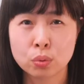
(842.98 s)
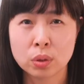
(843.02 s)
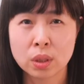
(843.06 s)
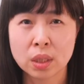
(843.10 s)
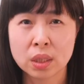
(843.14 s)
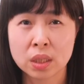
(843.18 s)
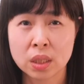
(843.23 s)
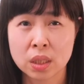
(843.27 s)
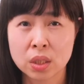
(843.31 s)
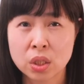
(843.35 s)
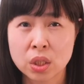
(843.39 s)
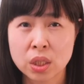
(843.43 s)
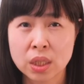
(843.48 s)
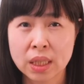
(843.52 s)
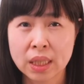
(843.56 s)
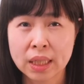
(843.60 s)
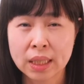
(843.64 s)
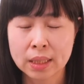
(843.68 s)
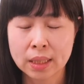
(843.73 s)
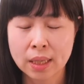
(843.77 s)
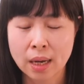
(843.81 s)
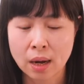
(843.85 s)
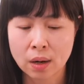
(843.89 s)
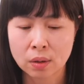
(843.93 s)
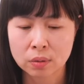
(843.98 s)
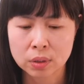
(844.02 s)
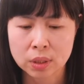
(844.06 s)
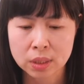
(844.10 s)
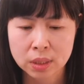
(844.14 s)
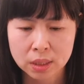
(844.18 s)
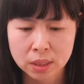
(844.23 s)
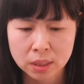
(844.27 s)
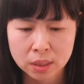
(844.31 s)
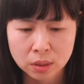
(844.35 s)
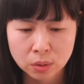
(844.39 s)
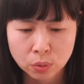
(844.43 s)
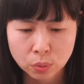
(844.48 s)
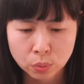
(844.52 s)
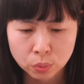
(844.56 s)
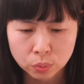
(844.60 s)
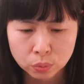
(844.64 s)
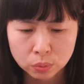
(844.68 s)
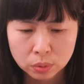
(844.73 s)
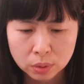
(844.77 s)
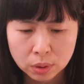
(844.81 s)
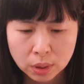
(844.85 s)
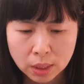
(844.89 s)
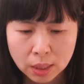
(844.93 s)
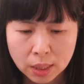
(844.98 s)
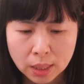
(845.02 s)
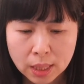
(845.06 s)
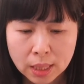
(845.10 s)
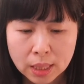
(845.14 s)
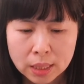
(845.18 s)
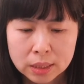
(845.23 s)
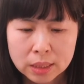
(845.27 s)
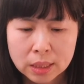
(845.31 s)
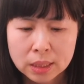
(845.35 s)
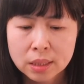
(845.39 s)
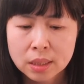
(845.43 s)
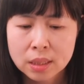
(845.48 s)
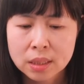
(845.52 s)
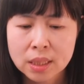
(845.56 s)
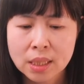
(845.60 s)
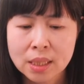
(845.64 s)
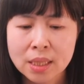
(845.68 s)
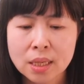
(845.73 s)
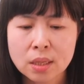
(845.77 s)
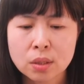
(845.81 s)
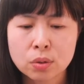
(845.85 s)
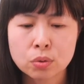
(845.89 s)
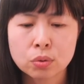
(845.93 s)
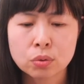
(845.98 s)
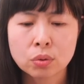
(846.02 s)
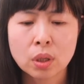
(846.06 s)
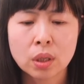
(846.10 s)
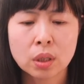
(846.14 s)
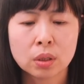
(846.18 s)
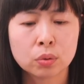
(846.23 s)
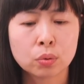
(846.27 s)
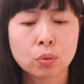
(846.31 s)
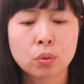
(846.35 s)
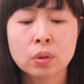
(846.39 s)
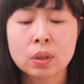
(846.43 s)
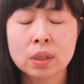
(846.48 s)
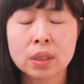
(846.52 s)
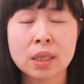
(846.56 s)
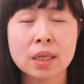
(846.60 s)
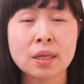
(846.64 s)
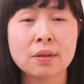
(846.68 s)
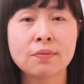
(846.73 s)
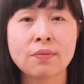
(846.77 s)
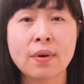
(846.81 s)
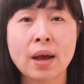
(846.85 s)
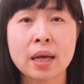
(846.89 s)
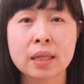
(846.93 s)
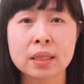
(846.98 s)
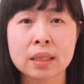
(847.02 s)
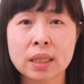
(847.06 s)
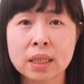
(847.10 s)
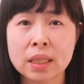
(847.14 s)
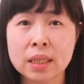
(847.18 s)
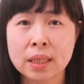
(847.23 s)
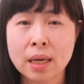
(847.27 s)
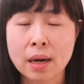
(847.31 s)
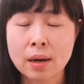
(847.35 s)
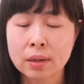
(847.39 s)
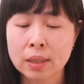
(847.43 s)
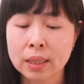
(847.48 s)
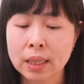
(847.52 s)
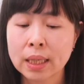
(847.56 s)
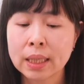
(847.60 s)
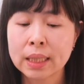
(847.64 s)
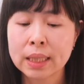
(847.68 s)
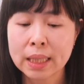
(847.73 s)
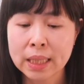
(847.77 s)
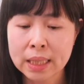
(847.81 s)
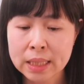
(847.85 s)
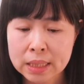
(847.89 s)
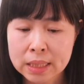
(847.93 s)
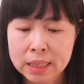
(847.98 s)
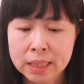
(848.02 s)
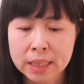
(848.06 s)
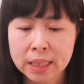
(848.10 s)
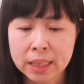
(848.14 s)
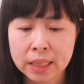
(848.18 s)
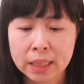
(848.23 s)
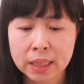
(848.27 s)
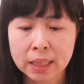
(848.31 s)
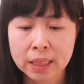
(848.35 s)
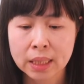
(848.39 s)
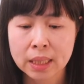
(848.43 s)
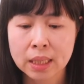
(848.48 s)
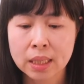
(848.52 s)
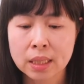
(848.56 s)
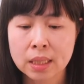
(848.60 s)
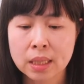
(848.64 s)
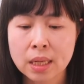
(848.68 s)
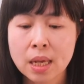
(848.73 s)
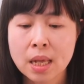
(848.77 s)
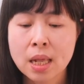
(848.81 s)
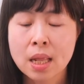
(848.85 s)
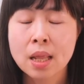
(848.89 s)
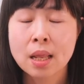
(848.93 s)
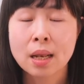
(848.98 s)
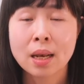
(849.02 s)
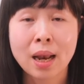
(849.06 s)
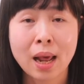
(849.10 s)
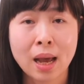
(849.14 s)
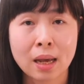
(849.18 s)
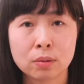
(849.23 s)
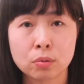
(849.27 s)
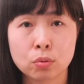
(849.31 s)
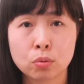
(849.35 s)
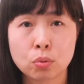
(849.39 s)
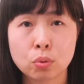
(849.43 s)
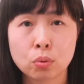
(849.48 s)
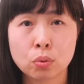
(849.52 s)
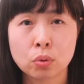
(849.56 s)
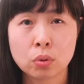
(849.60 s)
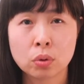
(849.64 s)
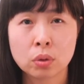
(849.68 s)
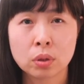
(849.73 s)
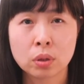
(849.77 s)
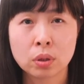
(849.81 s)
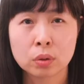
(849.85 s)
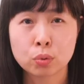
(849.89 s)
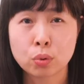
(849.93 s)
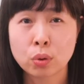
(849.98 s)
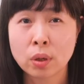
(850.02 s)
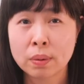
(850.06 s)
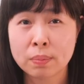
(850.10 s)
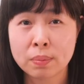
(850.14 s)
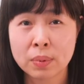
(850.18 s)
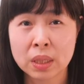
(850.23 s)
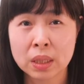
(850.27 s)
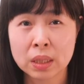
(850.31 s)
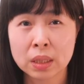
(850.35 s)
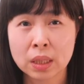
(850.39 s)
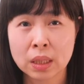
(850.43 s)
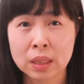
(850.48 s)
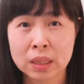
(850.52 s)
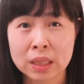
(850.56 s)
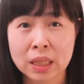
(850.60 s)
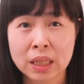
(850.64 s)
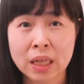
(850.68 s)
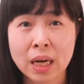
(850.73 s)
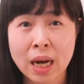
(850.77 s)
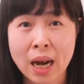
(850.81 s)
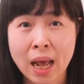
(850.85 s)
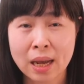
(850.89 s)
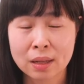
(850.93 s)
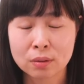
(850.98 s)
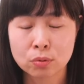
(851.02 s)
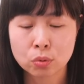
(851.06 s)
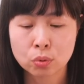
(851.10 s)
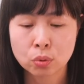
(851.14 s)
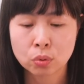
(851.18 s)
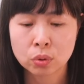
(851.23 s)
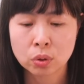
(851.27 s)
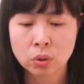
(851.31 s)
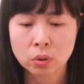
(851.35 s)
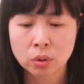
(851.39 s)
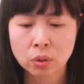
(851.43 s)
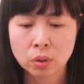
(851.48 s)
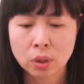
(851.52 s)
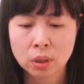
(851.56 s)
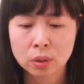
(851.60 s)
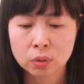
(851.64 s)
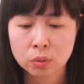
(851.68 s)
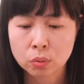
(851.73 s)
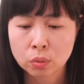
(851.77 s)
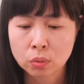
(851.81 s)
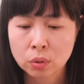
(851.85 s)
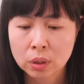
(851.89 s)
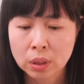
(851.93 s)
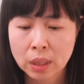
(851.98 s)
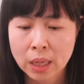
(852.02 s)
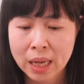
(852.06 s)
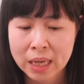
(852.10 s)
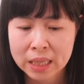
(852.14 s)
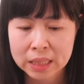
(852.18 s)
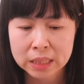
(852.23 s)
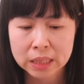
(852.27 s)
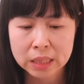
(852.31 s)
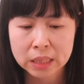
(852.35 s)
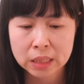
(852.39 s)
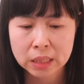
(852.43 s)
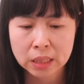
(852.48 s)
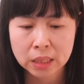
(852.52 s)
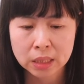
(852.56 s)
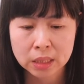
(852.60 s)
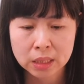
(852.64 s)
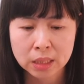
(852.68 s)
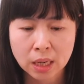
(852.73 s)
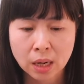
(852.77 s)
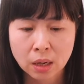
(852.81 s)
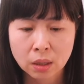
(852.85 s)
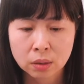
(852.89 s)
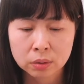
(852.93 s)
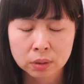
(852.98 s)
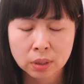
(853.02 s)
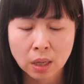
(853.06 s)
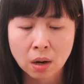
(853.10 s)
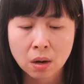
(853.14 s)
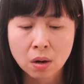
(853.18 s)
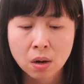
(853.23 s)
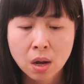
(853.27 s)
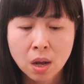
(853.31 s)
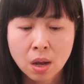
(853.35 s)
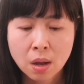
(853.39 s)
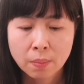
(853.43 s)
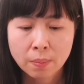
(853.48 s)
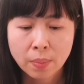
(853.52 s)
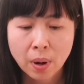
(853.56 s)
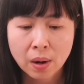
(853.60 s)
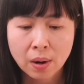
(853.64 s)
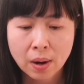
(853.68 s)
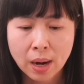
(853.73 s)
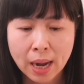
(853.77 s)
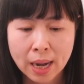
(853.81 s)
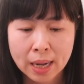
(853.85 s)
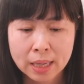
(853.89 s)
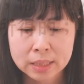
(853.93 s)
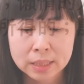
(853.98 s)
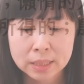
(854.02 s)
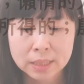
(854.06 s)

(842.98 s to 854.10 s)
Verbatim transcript: 了，这是一条死路。其实《箴言书》很多的地方提到跟殷勤、跟懒惰对比的这个懒惰，有很多类似的教导，包含